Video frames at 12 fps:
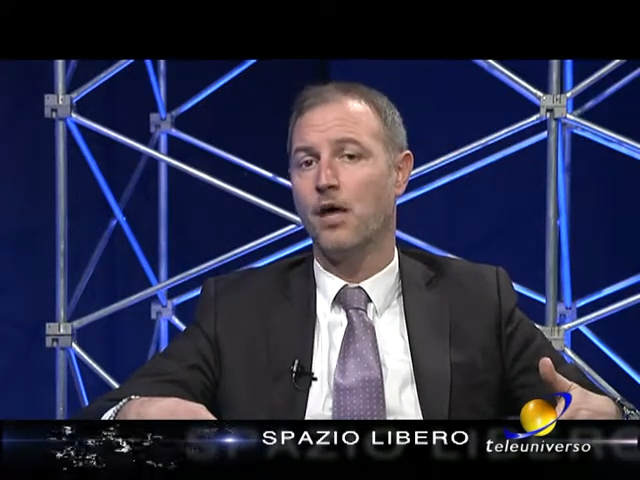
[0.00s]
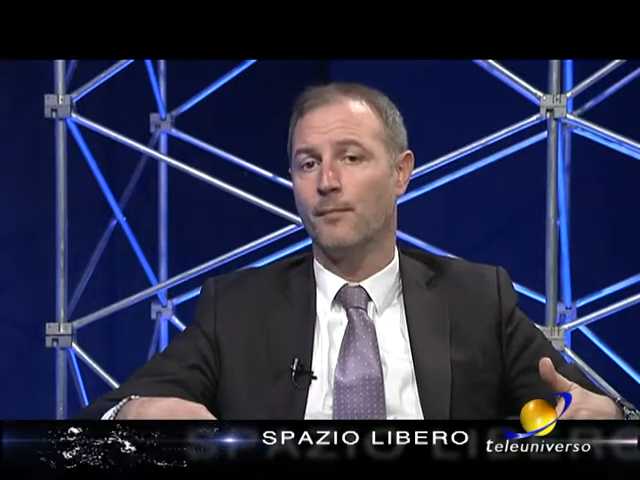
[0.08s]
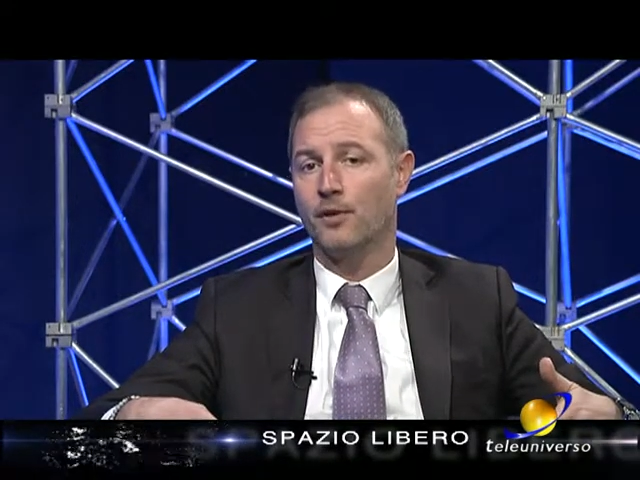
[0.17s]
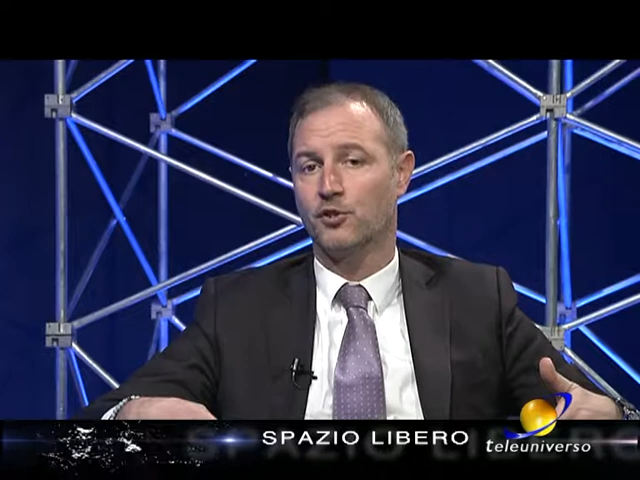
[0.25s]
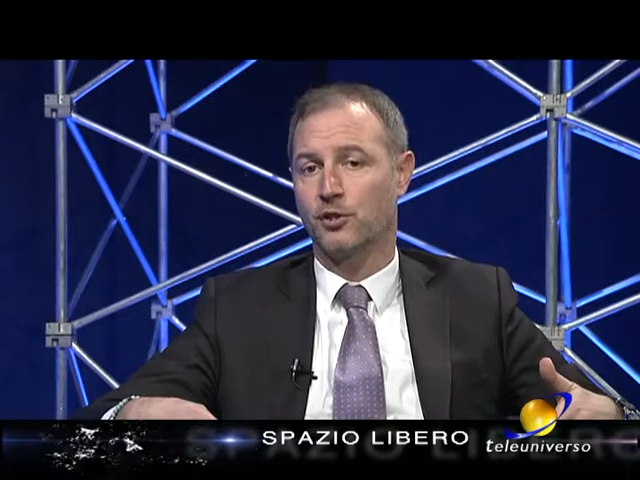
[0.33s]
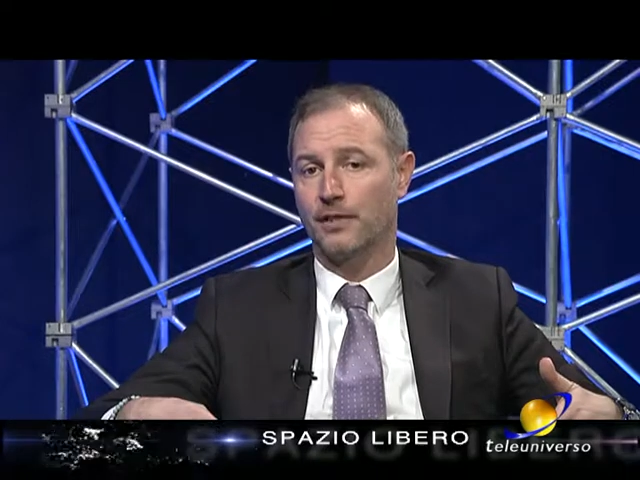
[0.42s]

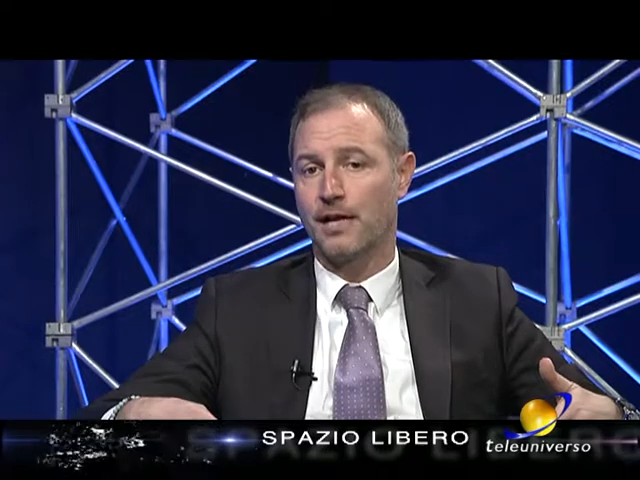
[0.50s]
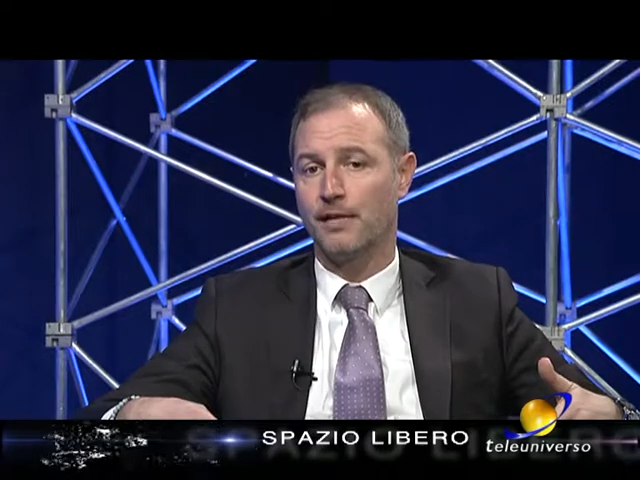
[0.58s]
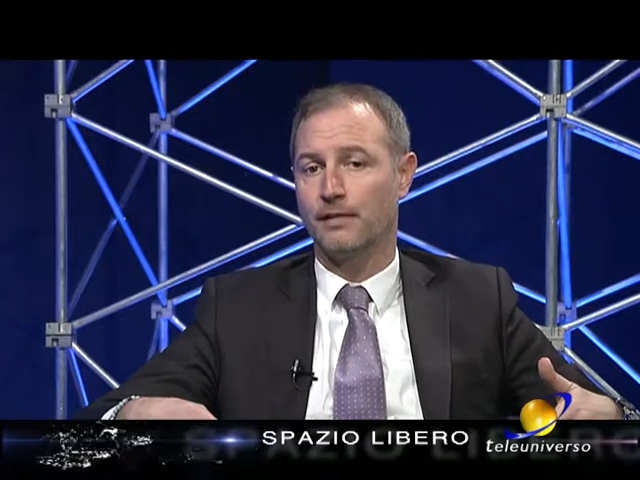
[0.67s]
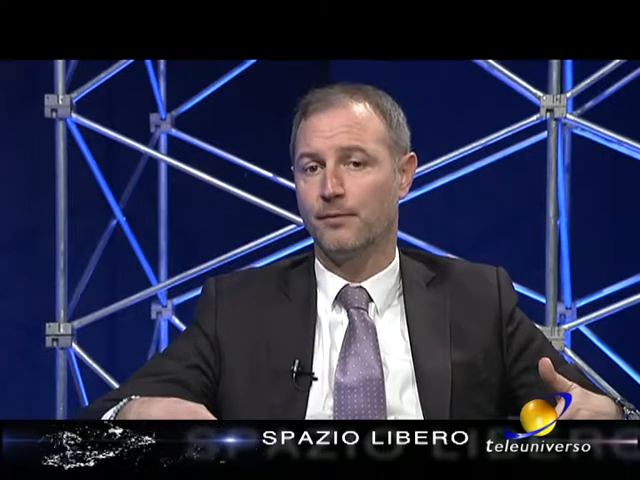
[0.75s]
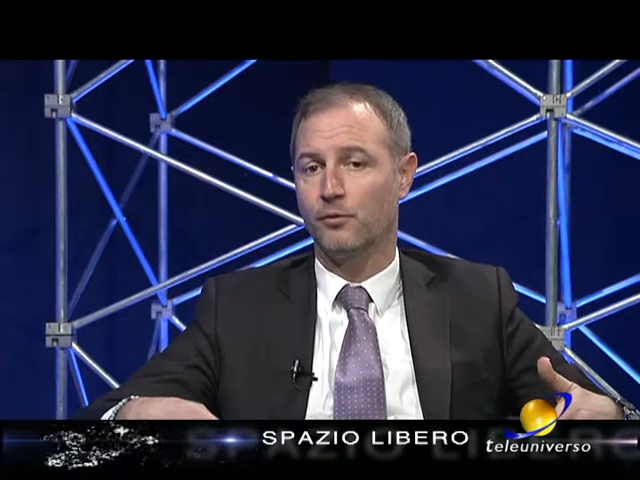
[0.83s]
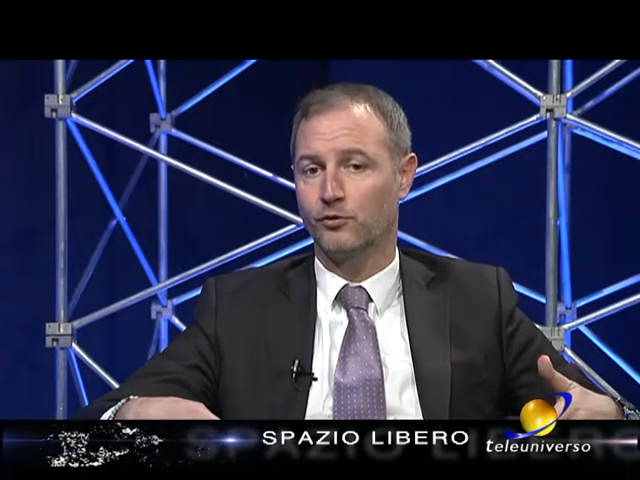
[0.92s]
per cercare
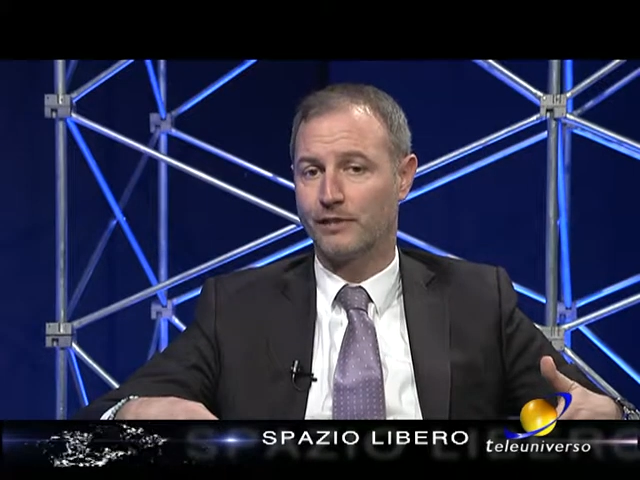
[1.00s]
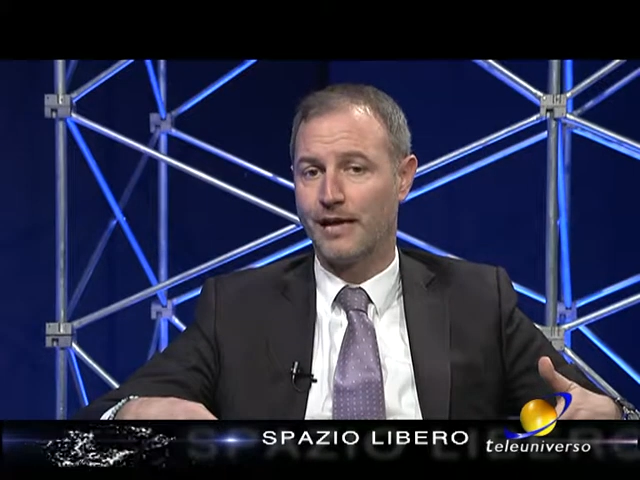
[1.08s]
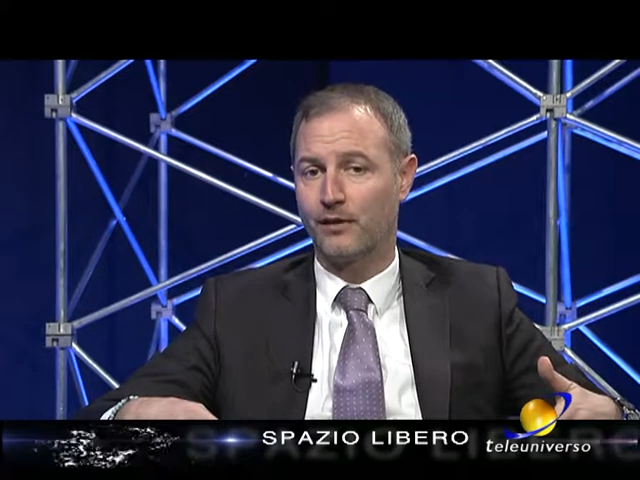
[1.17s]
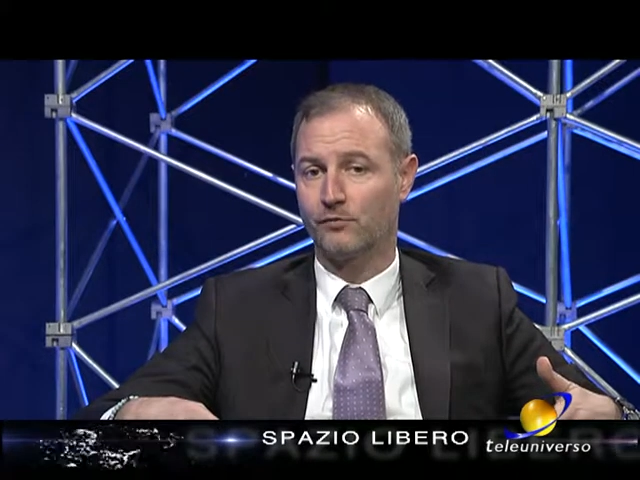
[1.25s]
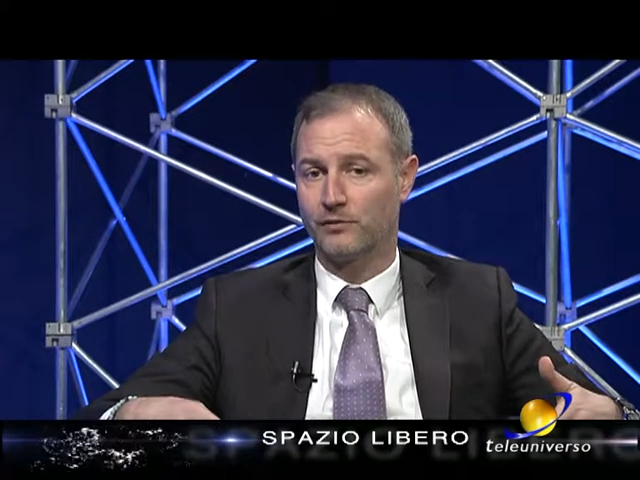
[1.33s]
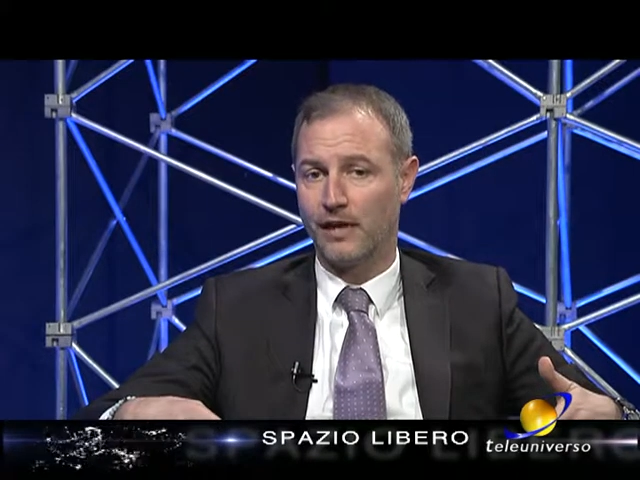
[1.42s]
di
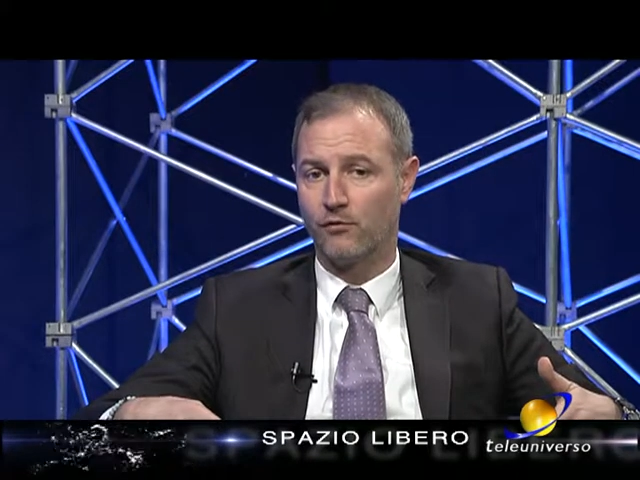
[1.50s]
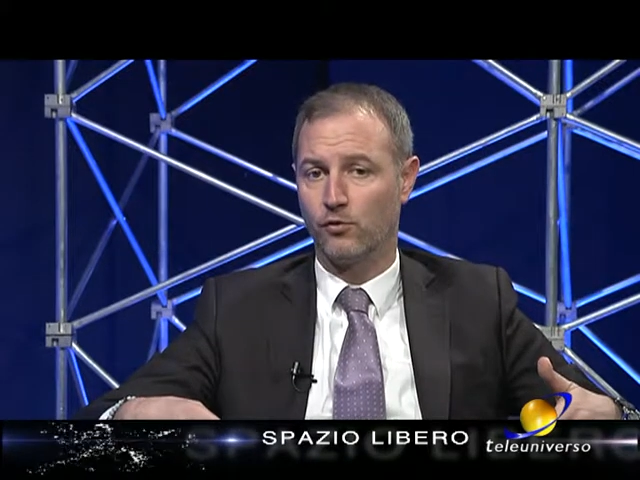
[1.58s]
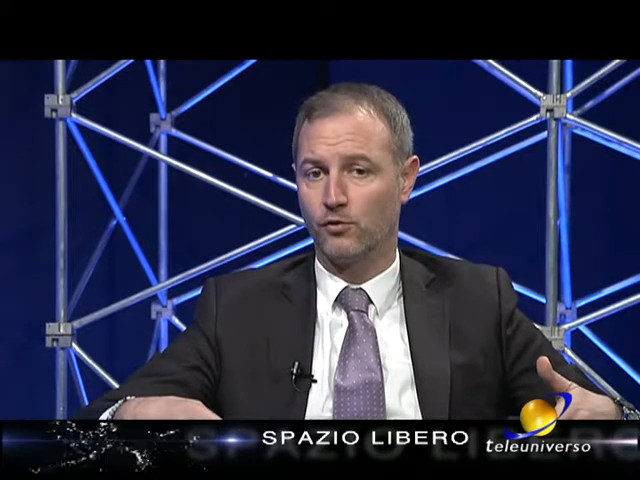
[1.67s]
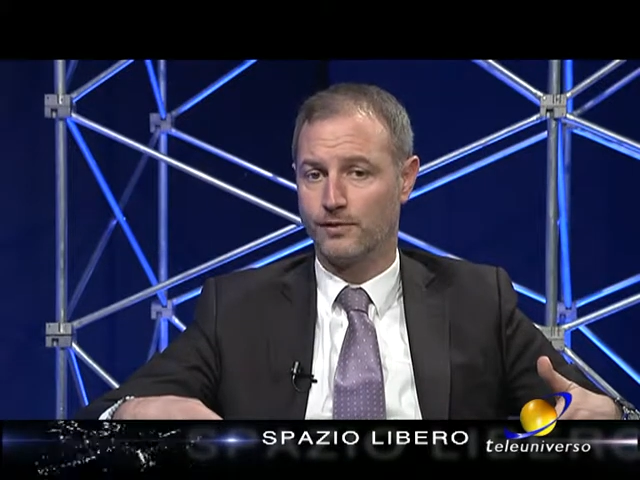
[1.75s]
portare a un tavolo